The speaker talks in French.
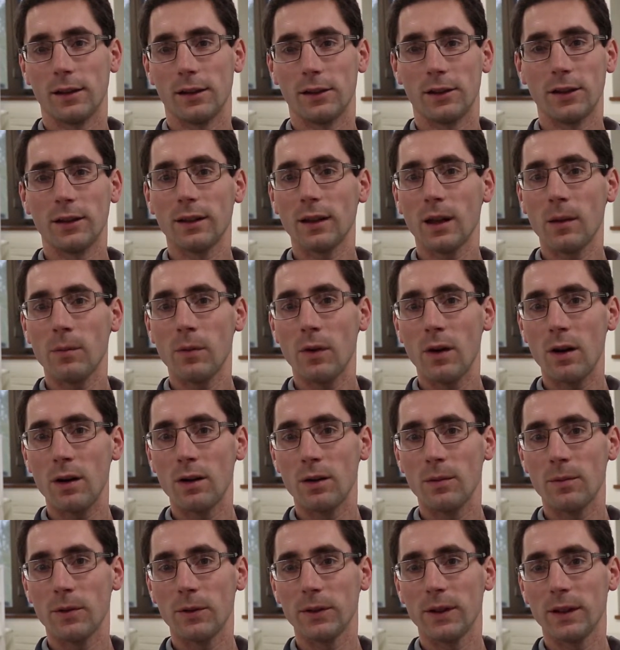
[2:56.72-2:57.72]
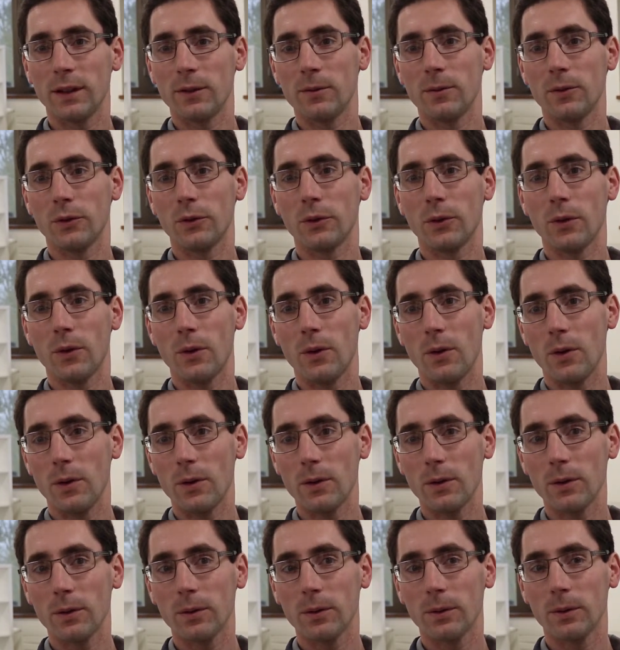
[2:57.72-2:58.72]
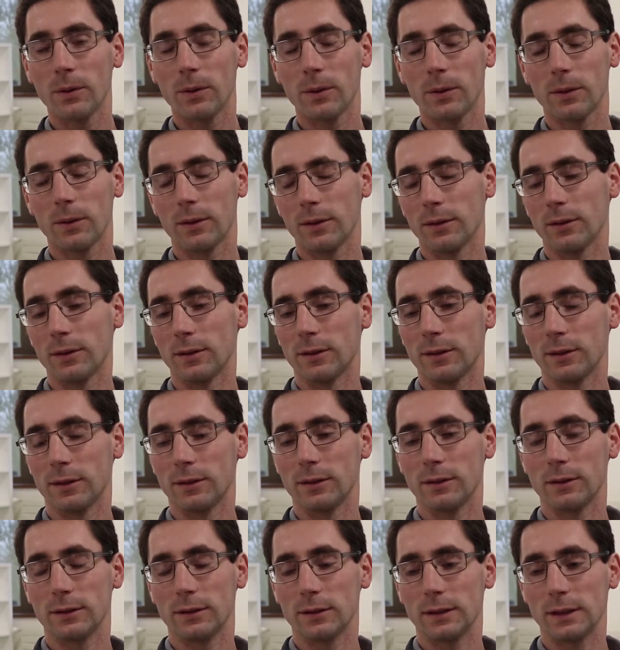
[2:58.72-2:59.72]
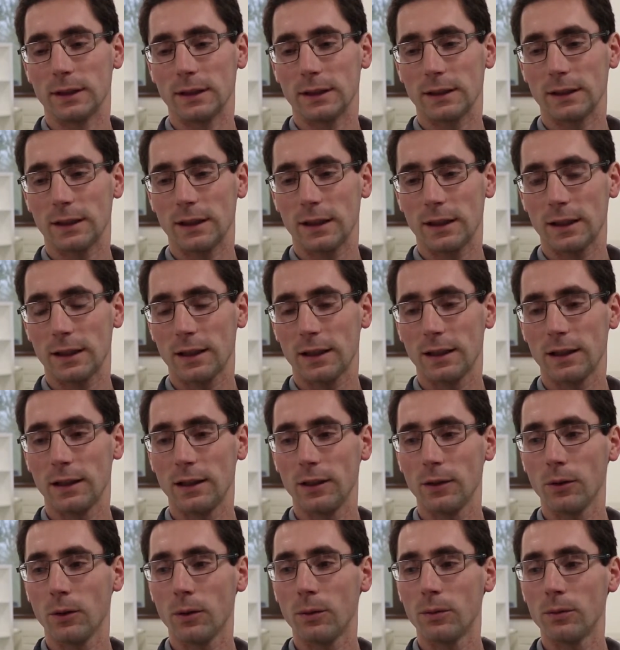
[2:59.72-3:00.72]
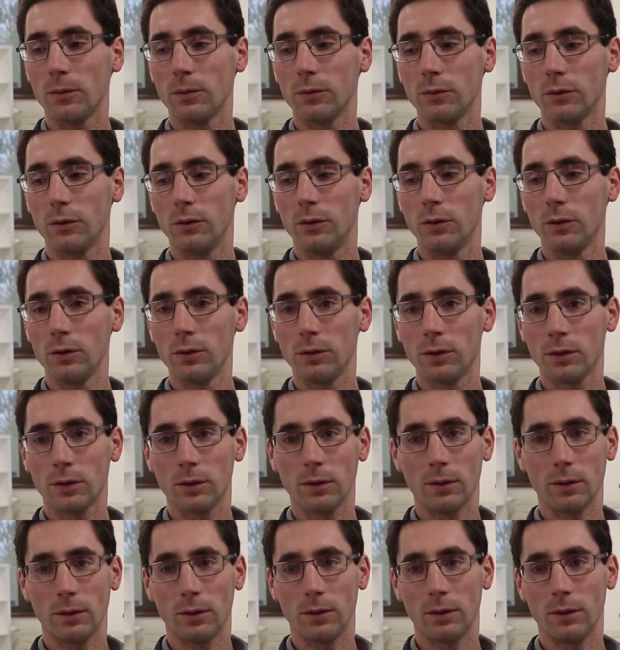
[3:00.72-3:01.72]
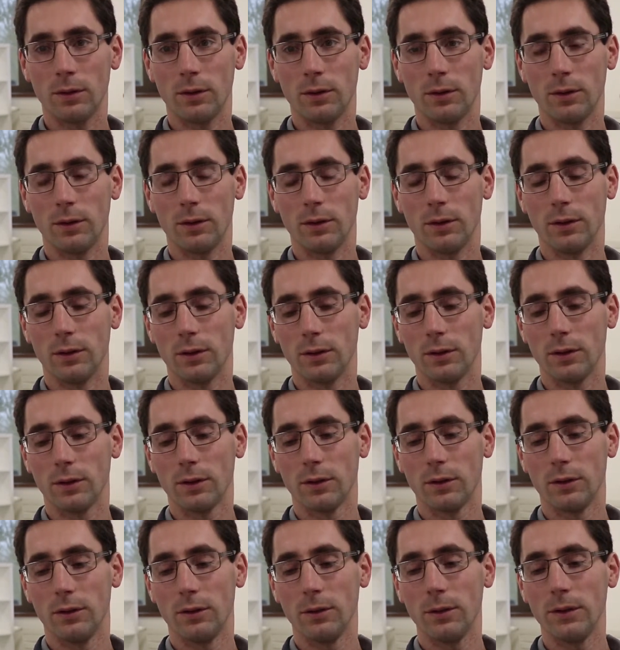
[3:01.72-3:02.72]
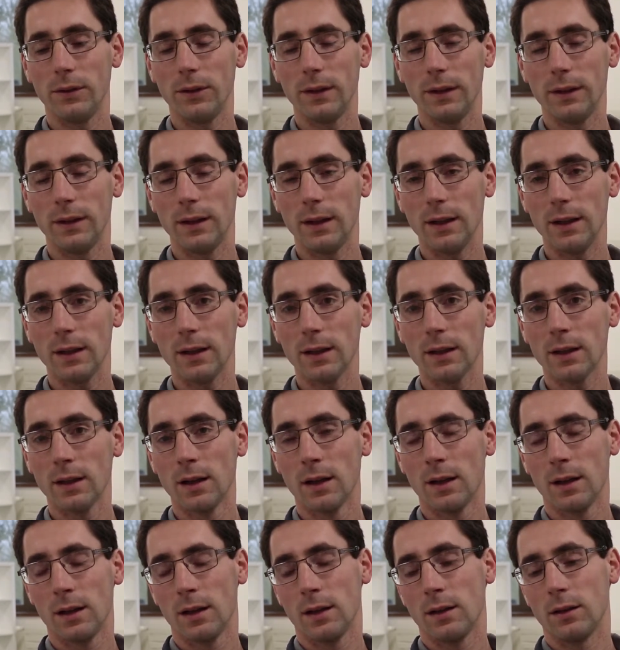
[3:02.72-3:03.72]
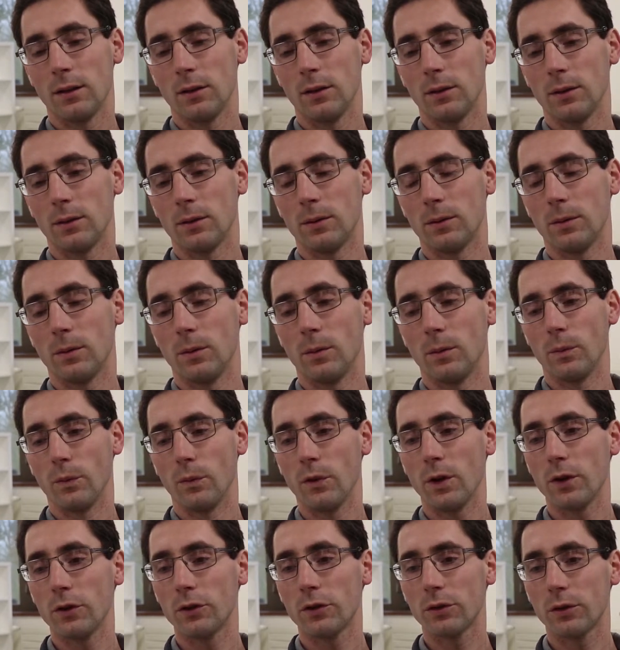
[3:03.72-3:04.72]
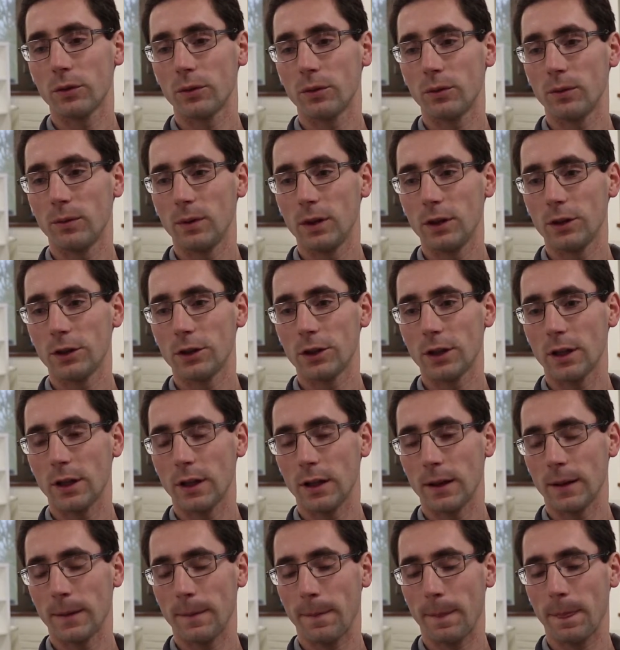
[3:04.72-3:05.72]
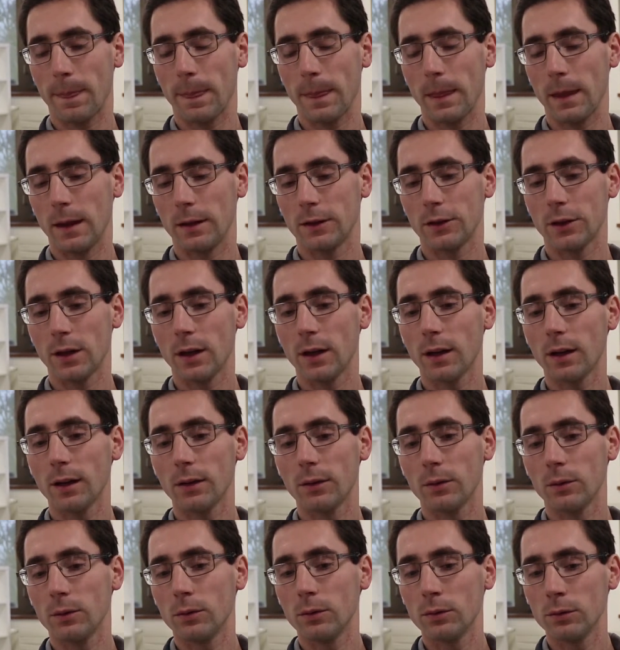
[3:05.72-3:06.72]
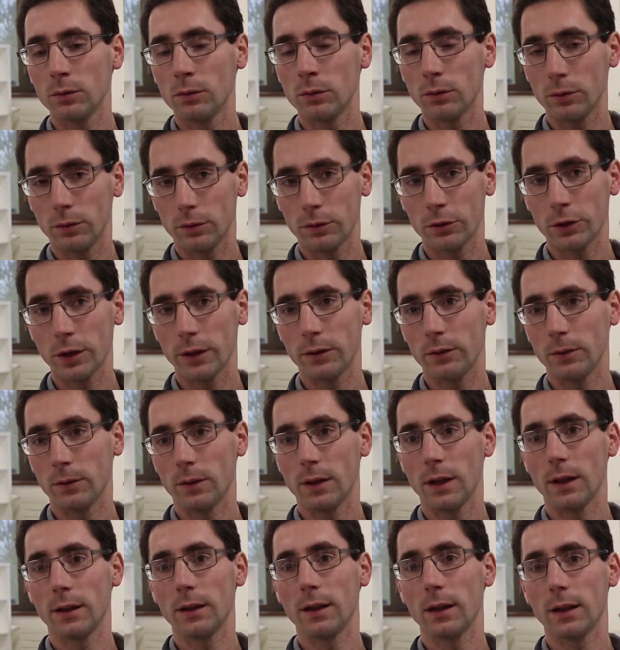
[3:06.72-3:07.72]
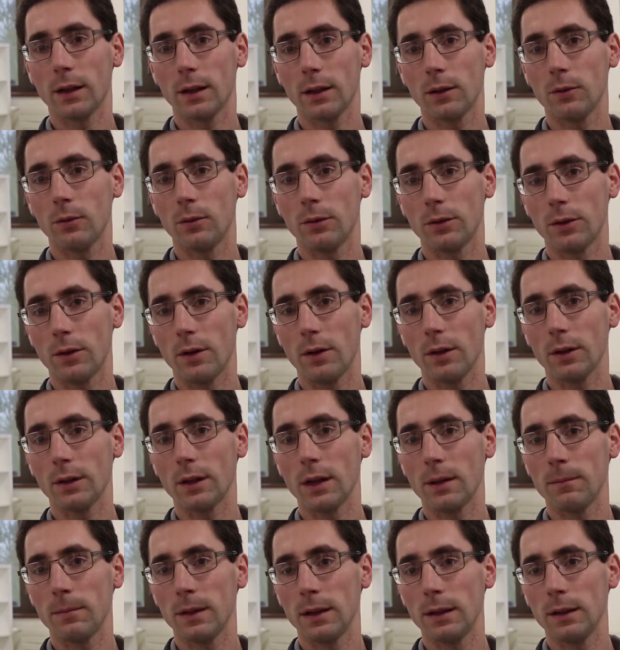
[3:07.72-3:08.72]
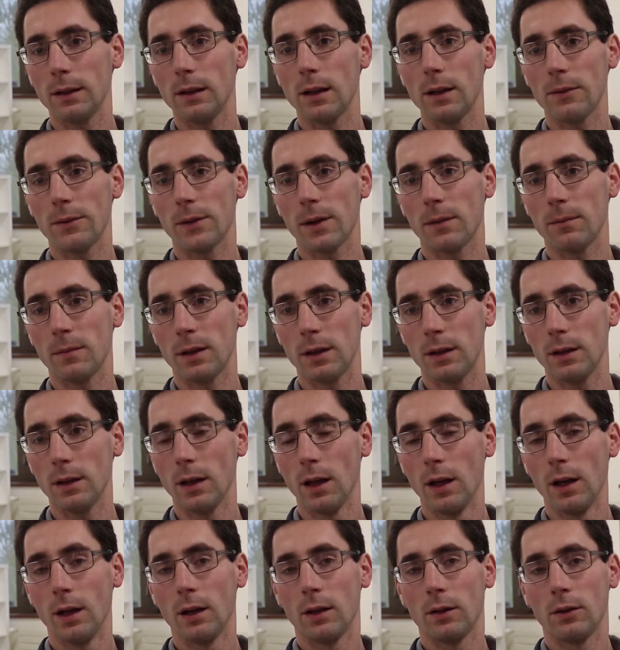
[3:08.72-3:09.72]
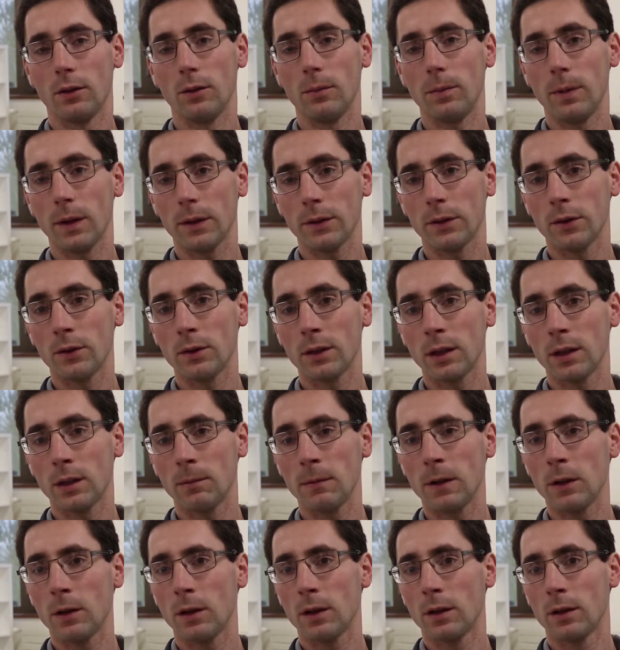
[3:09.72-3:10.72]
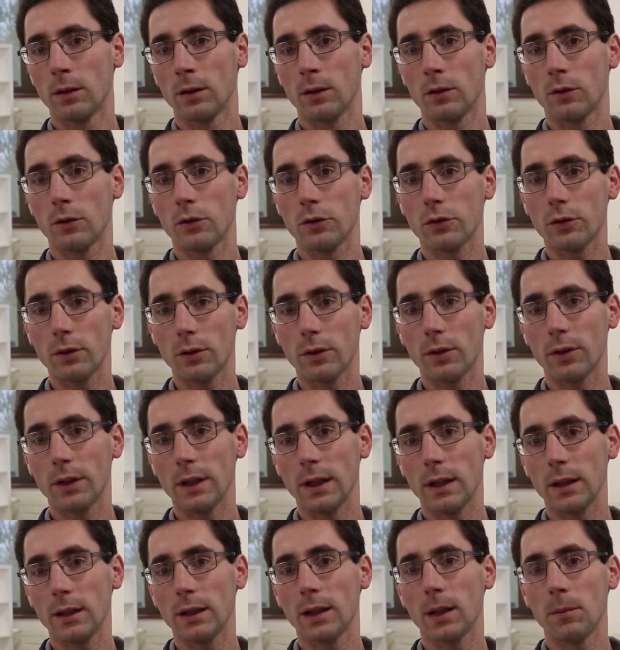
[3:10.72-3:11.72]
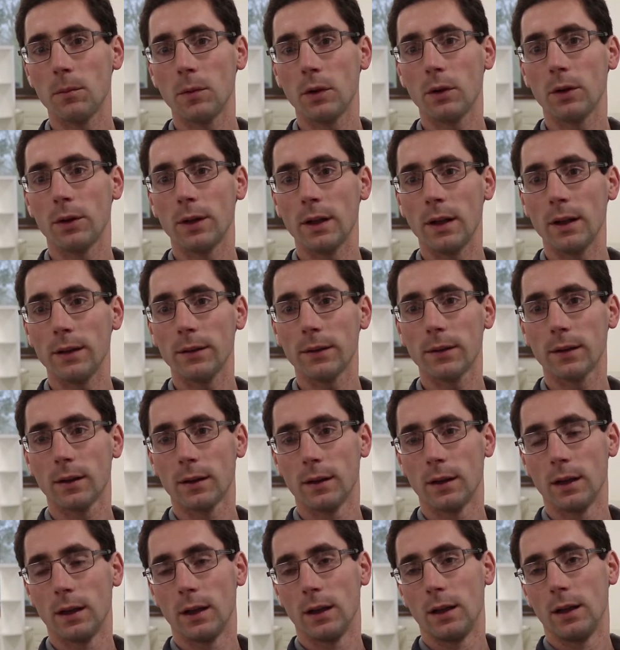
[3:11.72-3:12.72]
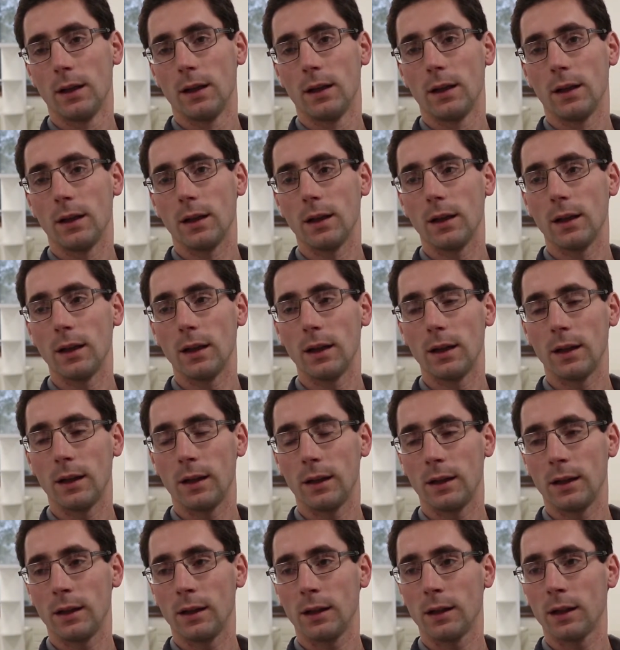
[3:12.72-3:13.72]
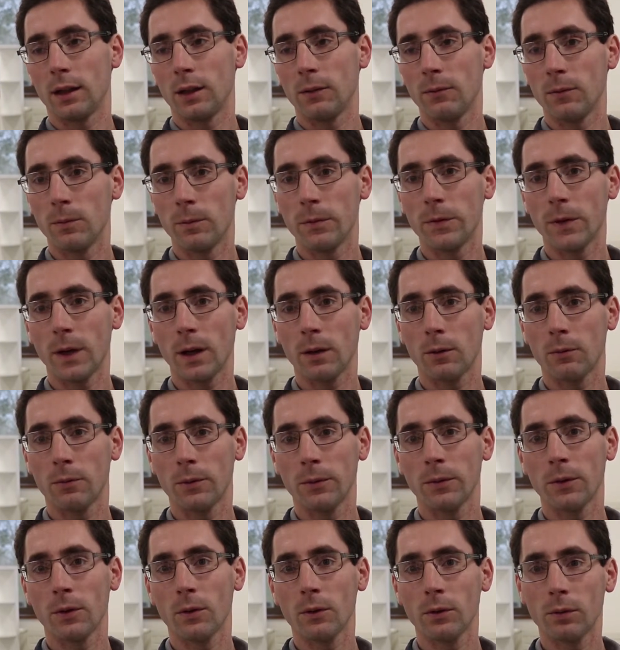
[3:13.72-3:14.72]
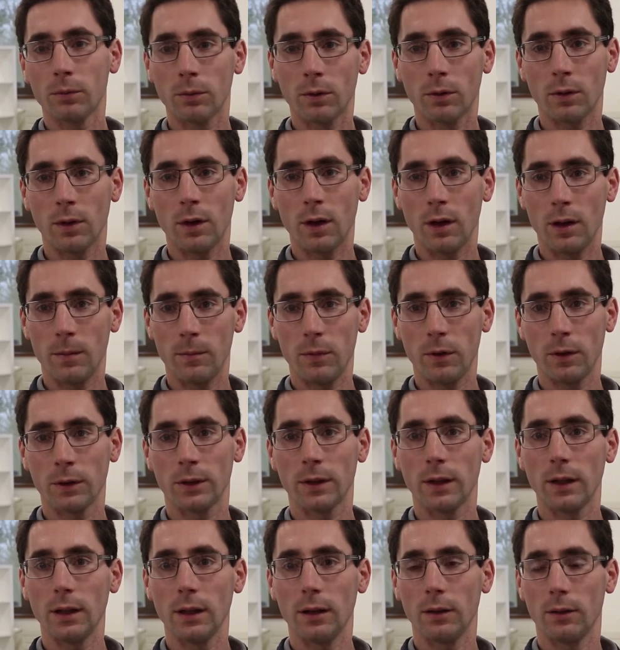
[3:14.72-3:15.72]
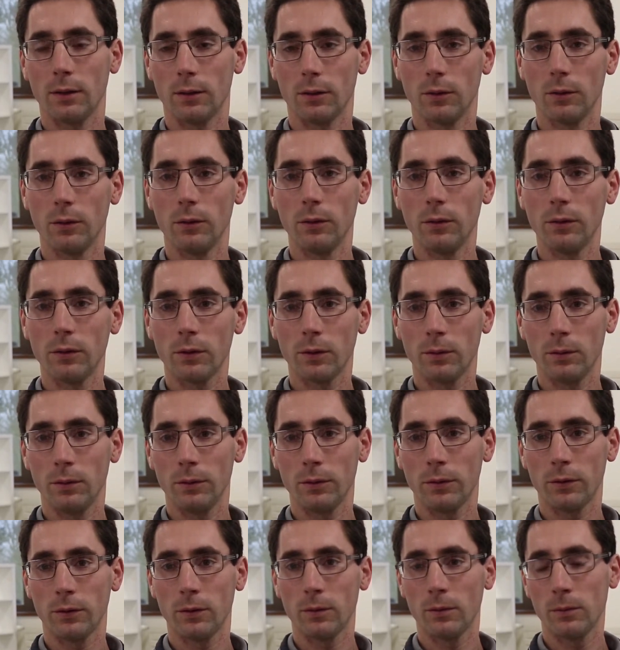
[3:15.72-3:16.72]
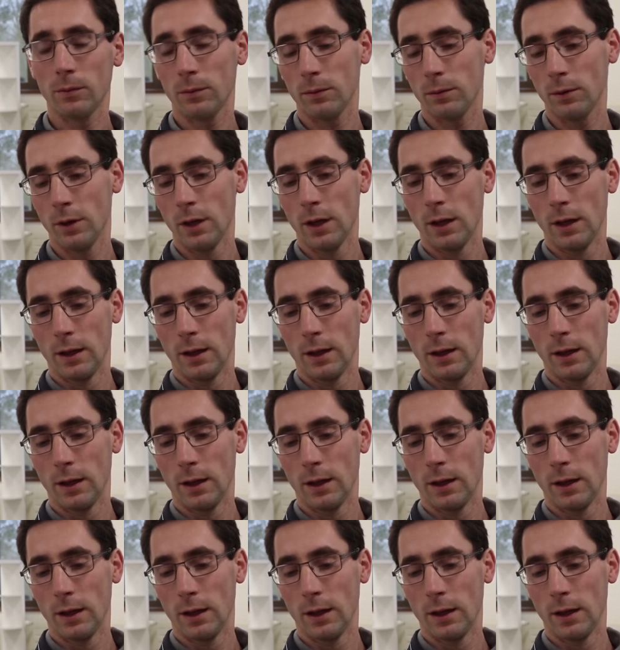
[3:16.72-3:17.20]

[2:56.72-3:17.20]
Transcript: J'ai très probablement des concurrents euh, qui auront d'autres euh, idées. Euh, moi aujourd'hui, j'ai un, un réseau autour de Châteaudun, d'agriculteurs, d'amis, de la famille, de personnes que je connais, qui me connaissent et qui vont me faire confiance pour leur apporter une solution